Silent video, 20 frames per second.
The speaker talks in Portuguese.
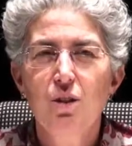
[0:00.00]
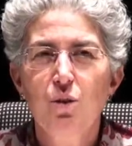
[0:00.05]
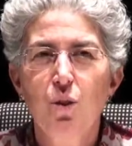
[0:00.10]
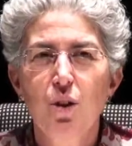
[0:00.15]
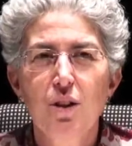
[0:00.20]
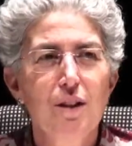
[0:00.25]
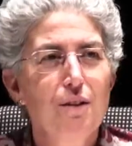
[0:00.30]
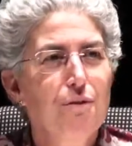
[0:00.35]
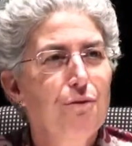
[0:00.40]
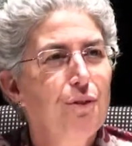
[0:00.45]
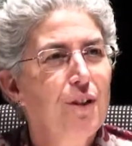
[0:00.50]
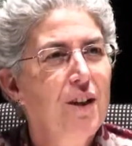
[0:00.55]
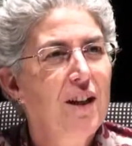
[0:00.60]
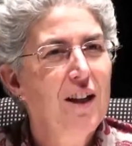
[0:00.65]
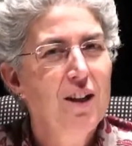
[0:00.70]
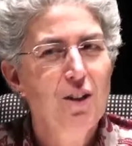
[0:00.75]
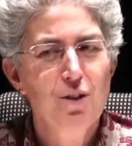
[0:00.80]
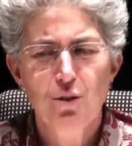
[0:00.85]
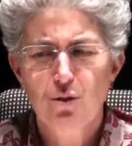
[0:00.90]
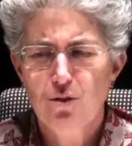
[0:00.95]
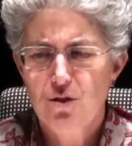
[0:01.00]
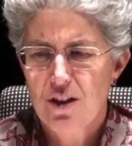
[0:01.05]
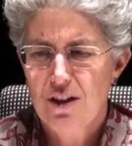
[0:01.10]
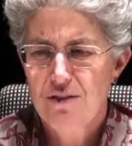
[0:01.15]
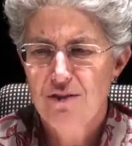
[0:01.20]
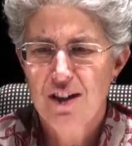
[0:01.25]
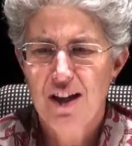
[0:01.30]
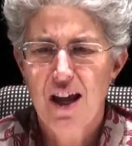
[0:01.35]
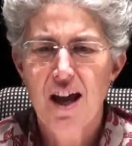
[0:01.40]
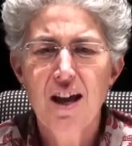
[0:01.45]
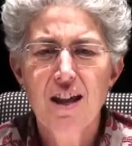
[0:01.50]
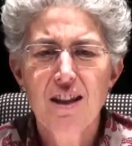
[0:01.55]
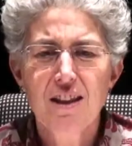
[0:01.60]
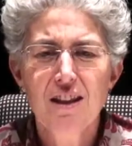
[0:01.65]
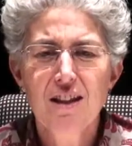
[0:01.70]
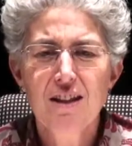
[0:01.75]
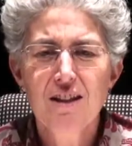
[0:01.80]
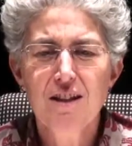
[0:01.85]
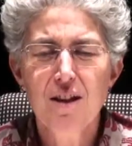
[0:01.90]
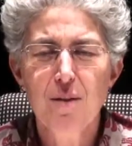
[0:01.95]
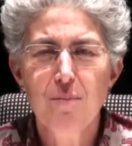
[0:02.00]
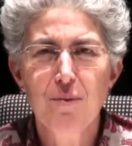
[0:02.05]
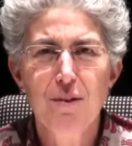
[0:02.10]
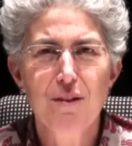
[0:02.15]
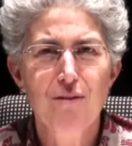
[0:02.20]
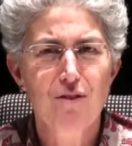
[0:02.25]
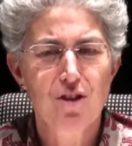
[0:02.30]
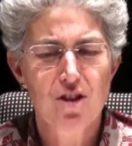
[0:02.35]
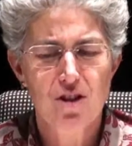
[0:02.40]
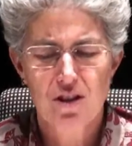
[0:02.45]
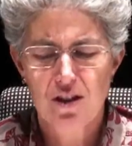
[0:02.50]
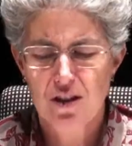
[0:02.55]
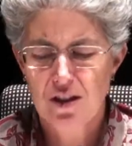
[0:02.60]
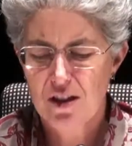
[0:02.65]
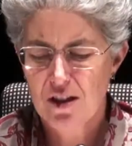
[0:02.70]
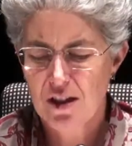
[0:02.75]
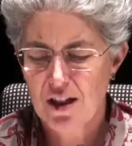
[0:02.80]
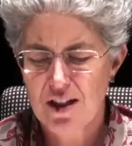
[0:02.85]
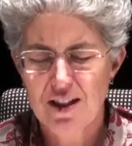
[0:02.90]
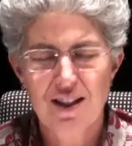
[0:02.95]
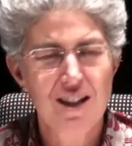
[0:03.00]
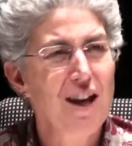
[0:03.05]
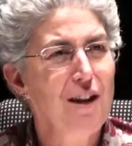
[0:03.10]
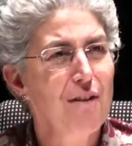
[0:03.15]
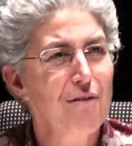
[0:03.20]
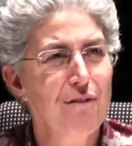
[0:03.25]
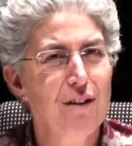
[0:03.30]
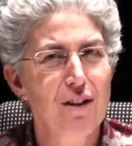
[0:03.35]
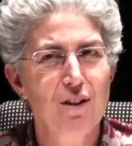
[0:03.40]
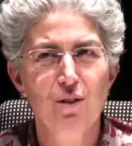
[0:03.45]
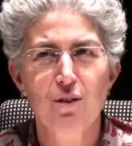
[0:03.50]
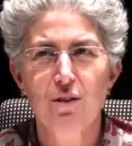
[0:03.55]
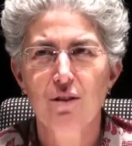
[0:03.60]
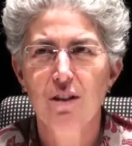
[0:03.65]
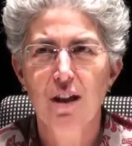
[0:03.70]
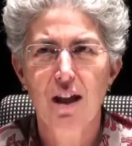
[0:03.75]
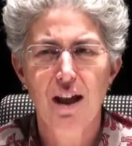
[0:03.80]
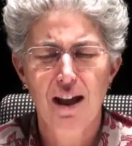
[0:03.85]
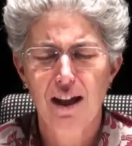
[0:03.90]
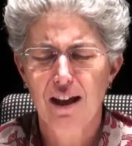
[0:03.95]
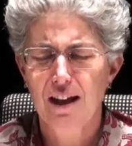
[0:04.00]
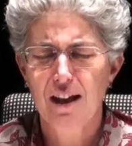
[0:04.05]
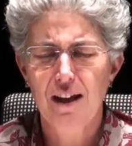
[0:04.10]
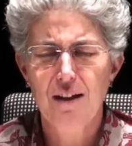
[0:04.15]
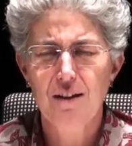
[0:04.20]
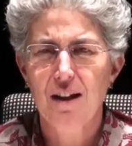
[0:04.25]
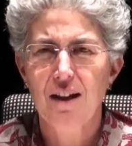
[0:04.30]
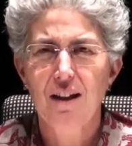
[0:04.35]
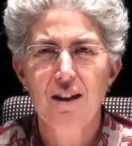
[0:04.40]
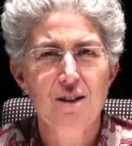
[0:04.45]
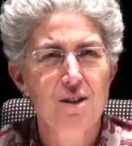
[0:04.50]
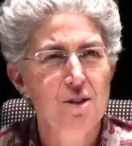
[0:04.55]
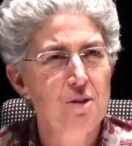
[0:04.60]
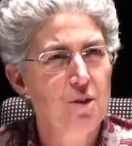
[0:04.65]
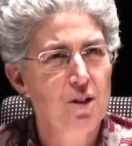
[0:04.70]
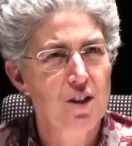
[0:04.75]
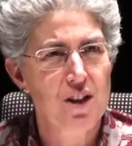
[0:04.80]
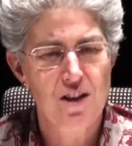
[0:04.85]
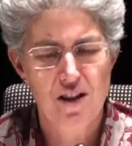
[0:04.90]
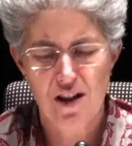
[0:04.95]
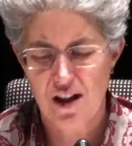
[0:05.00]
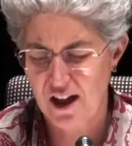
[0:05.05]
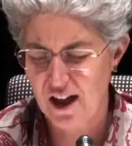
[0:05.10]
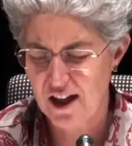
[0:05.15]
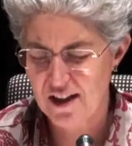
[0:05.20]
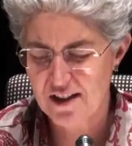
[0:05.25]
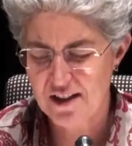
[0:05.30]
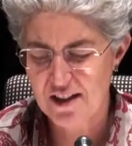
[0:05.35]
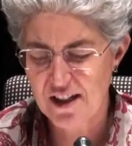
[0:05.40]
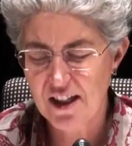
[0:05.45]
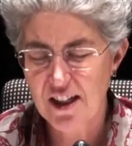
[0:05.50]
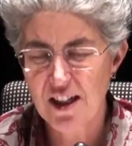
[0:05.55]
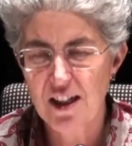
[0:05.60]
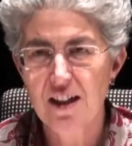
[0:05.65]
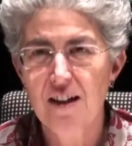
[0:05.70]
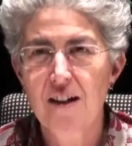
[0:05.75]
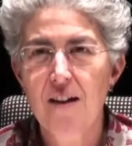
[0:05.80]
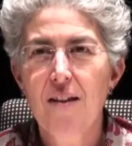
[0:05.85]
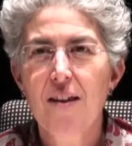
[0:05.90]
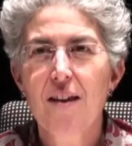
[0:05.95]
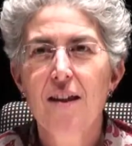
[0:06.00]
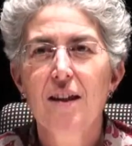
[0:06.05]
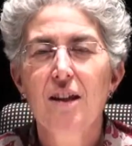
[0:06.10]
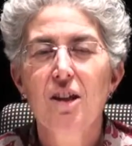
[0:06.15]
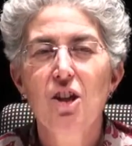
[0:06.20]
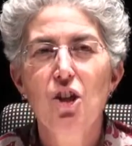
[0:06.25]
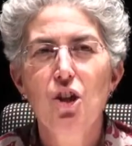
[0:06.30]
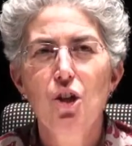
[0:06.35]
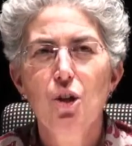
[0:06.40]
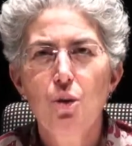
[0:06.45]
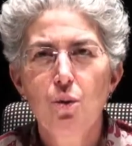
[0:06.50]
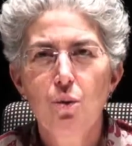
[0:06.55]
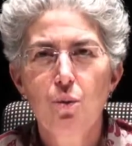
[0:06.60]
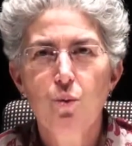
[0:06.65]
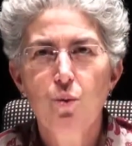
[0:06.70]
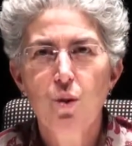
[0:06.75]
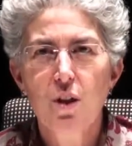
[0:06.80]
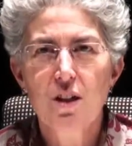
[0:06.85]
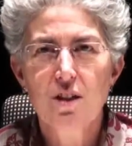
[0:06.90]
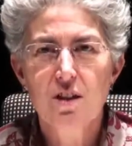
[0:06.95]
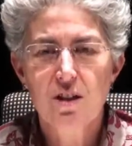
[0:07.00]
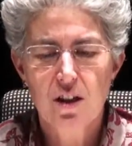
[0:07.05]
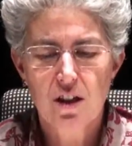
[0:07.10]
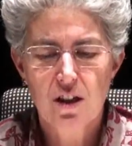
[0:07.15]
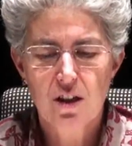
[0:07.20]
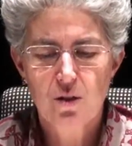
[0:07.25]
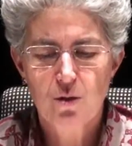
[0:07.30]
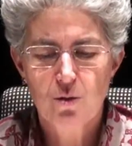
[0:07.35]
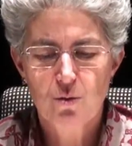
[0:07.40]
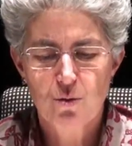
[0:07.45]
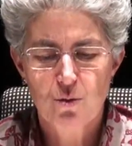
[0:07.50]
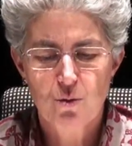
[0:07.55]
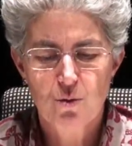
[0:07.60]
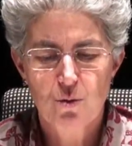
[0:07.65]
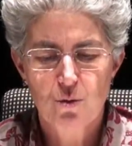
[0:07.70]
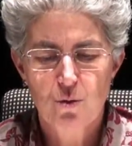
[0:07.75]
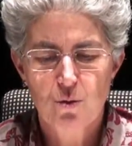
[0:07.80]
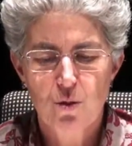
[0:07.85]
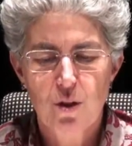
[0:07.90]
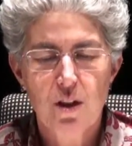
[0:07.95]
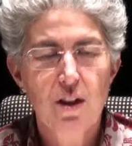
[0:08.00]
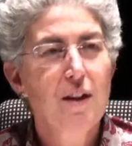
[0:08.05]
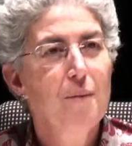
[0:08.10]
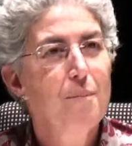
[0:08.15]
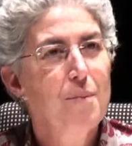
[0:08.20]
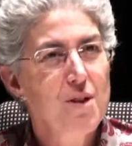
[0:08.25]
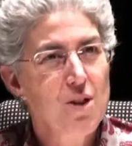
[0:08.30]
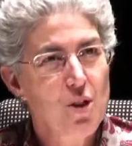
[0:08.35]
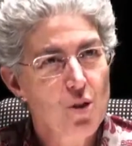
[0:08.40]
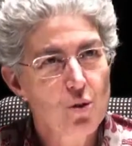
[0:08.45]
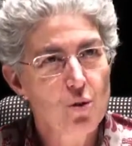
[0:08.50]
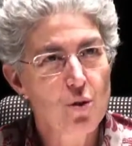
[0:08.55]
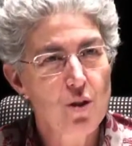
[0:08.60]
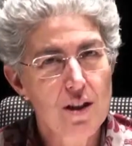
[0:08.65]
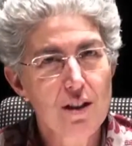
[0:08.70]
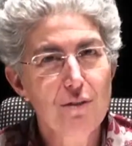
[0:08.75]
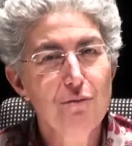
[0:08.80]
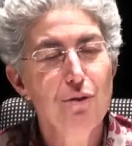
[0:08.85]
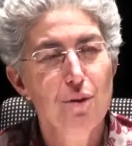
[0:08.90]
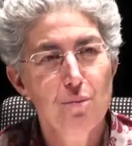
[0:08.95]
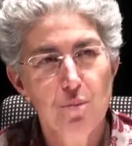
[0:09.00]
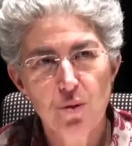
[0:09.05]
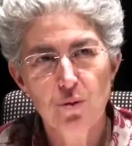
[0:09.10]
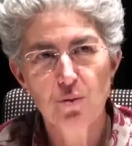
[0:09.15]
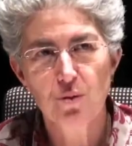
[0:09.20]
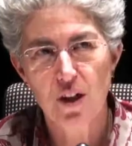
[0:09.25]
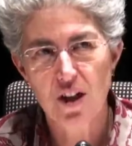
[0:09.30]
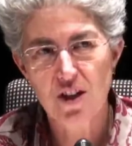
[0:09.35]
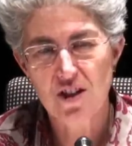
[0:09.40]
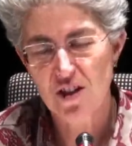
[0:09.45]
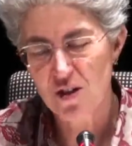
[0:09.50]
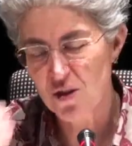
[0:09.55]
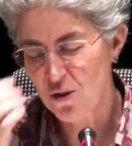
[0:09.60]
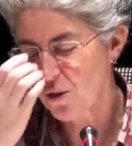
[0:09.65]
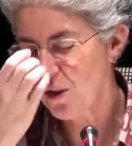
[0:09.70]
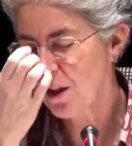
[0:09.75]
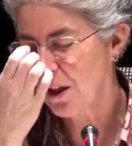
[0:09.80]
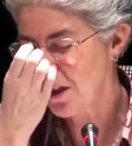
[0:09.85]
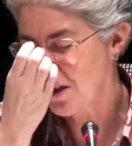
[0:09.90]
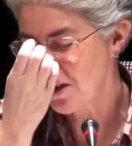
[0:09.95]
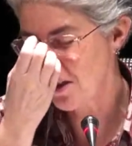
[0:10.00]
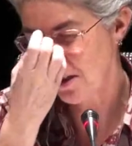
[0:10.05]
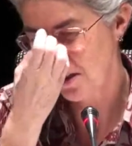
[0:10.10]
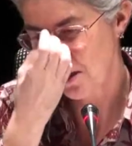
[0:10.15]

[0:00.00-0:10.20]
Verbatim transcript: quando ele foi eleito não gostava nada, sempre tive esta reserva em relação ao cardeal Ratzinger, e eu nem sequer não sou. Ele apresentou, ele foi muito honesto, este jornalista.